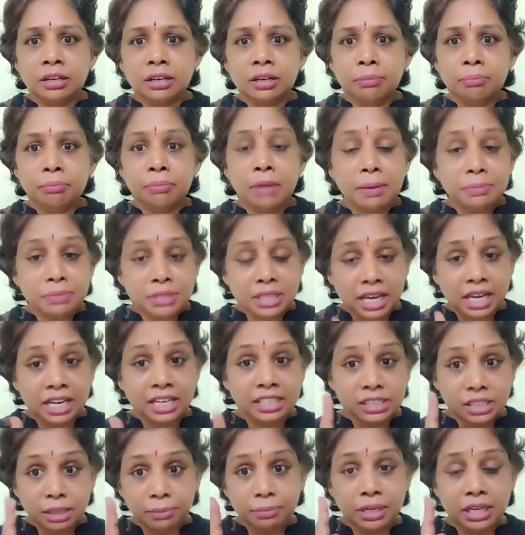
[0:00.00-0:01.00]
మేము
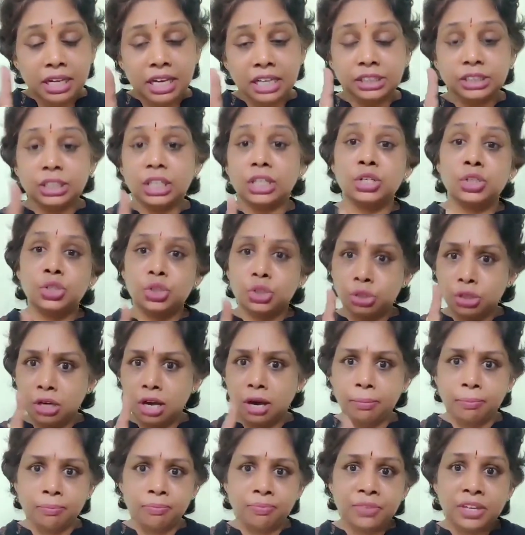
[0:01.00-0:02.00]
సహించమని
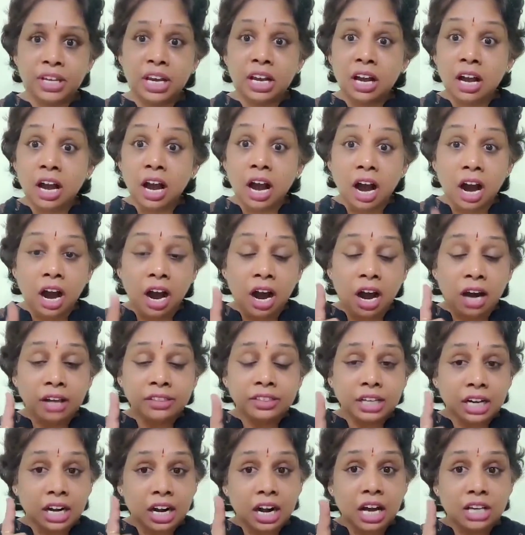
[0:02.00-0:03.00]
హెచ్చరిస్తున్నాం
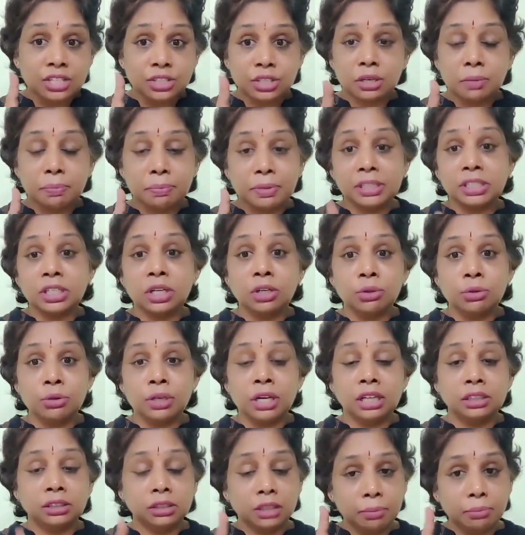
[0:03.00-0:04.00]
ఆంధ్ర రాష్ట్ర ప్రజలు
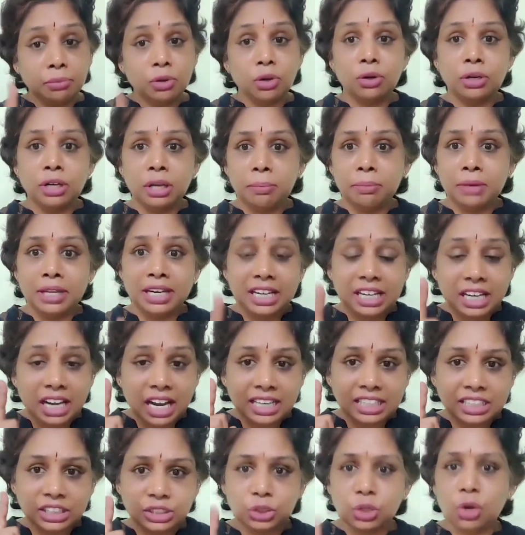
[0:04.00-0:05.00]
గతంలోనే మీరు
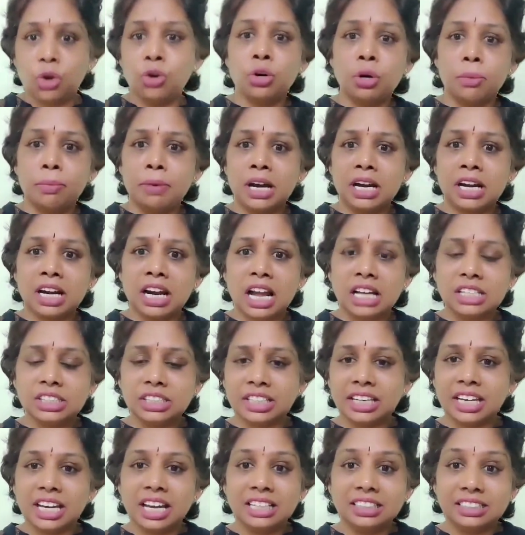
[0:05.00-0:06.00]
ఇలాంటి చౌకబారు
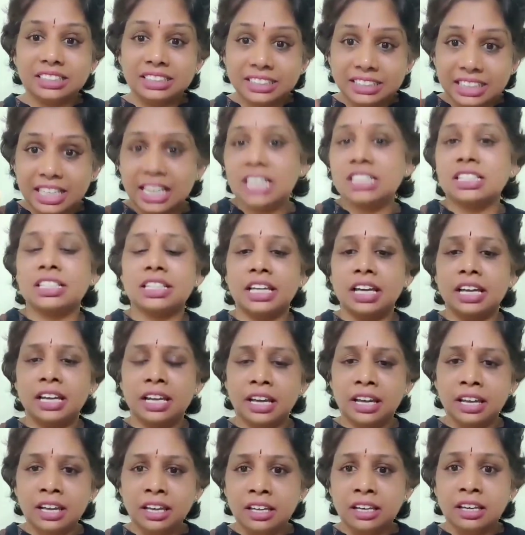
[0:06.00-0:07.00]
రాజకీయాలు చేస్తేనే